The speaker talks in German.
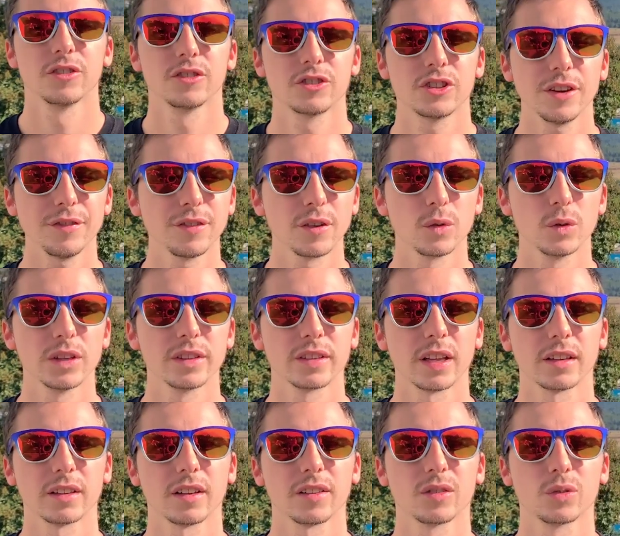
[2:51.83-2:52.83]
Jefferies
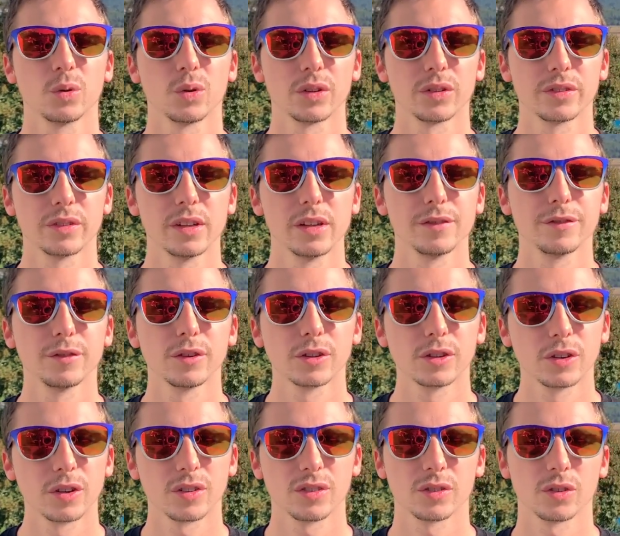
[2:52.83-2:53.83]
hat das Kursziel für
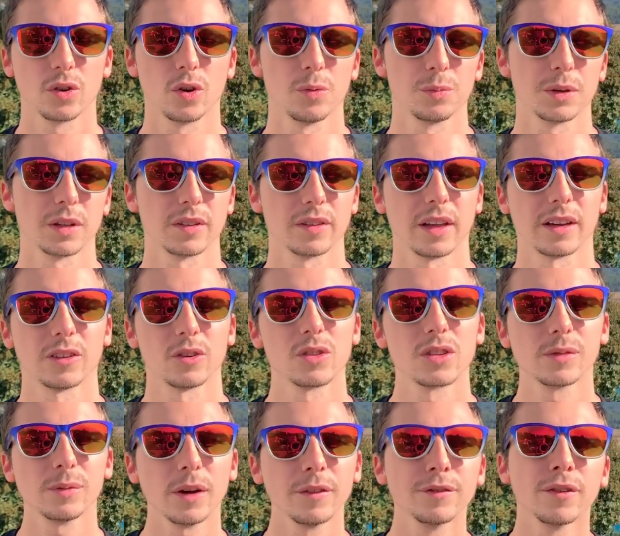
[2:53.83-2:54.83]
ThyssenKrupp gesenkt und
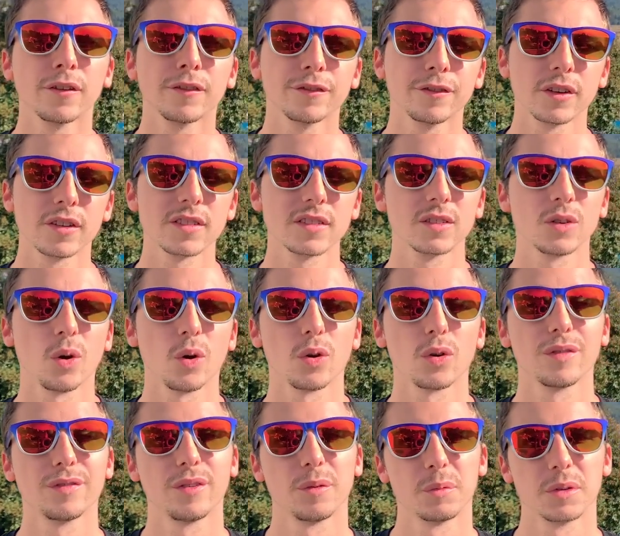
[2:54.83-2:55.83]
zwar von 14,75
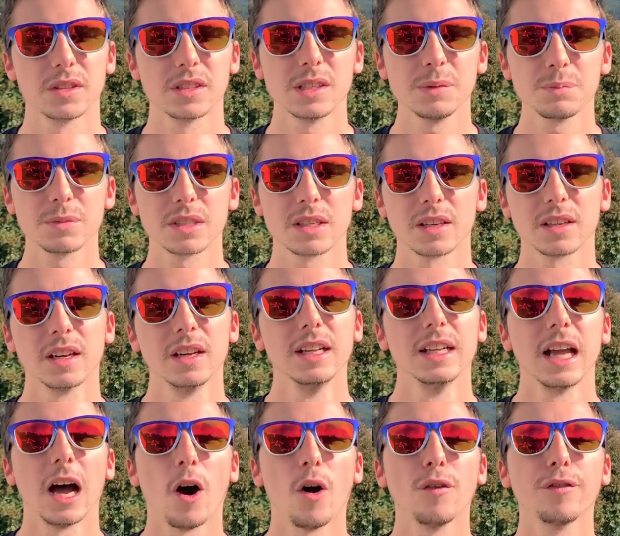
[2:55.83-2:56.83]
Euro
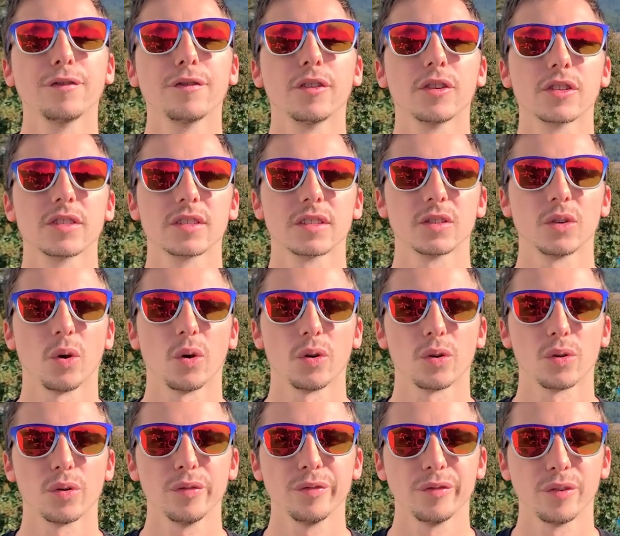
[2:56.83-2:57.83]
auf 14,25
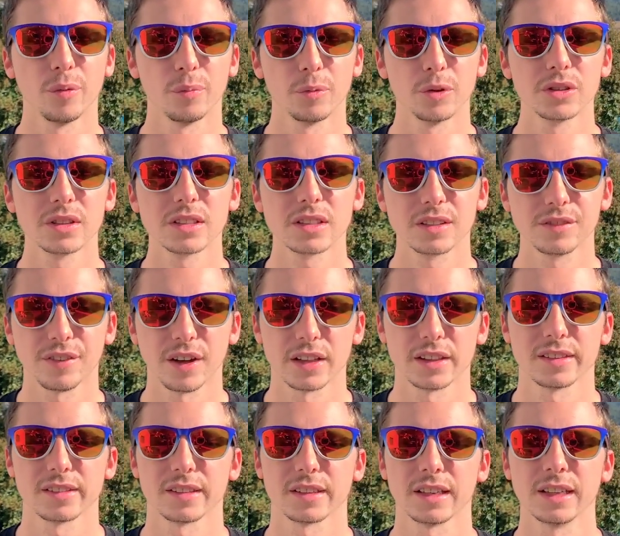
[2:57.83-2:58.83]

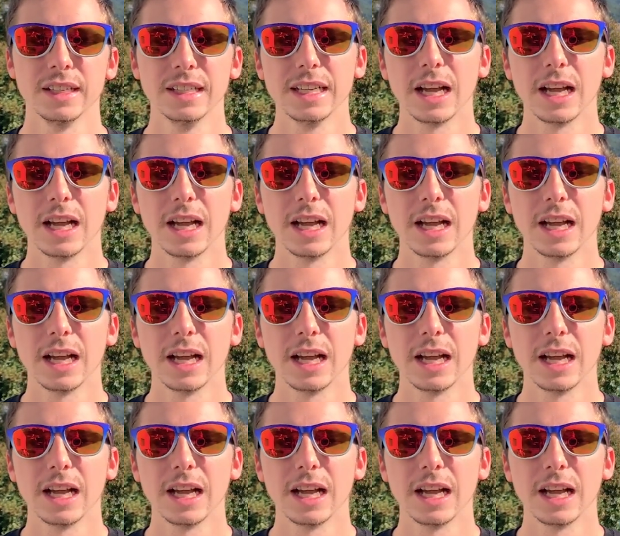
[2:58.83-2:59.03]
Euro.